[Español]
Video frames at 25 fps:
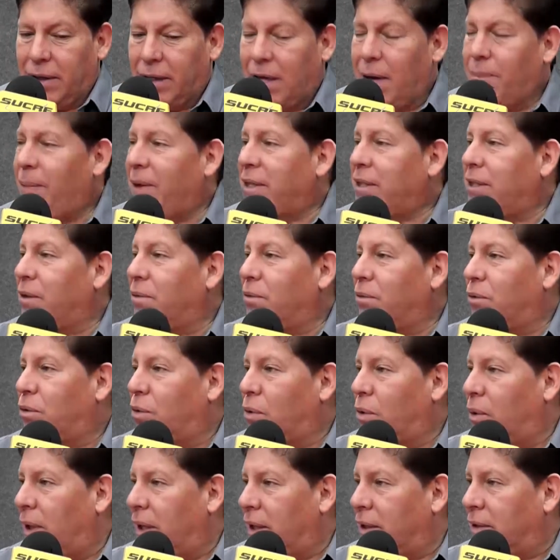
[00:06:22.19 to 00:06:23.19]
¿Qué pasa en un
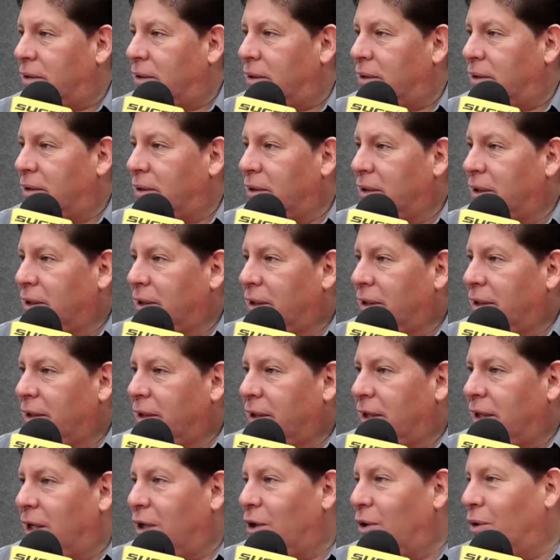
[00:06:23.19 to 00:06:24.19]
turbo hélices?
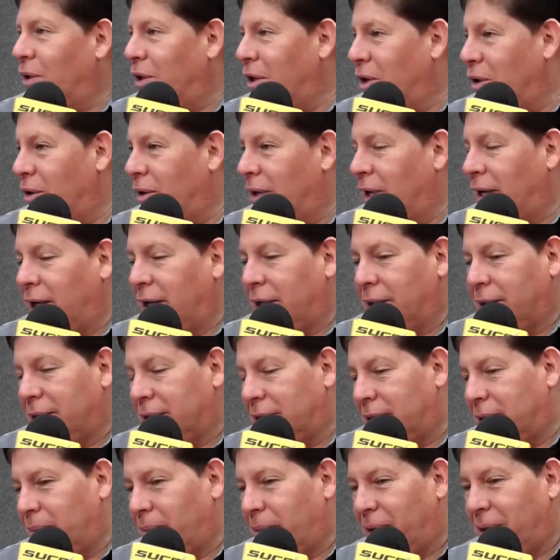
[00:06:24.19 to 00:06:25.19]
Y yo digo, y la
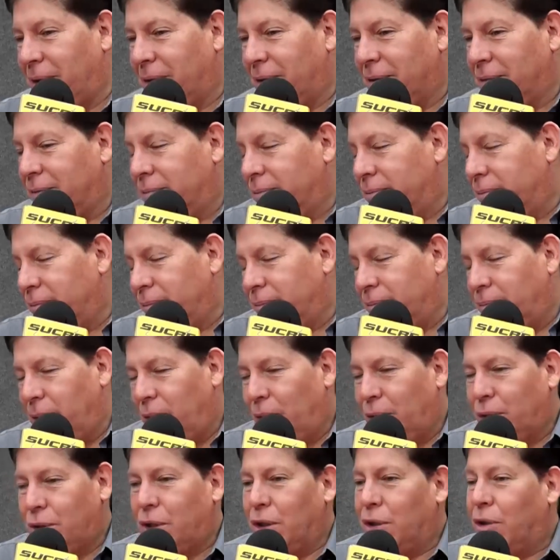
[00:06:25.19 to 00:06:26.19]
gente siempre mm,
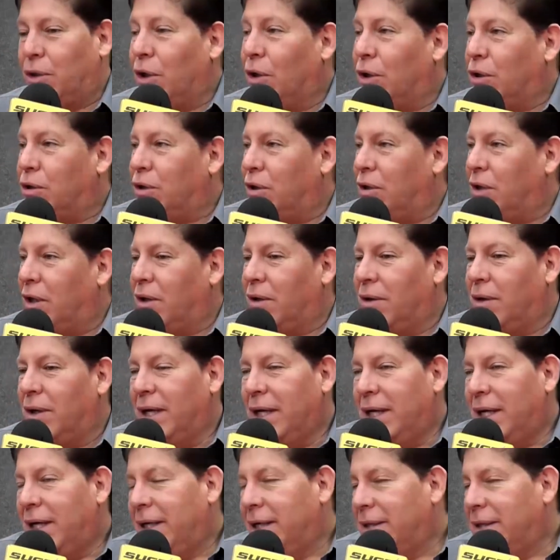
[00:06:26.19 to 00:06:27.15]
medio chistoso, y digo,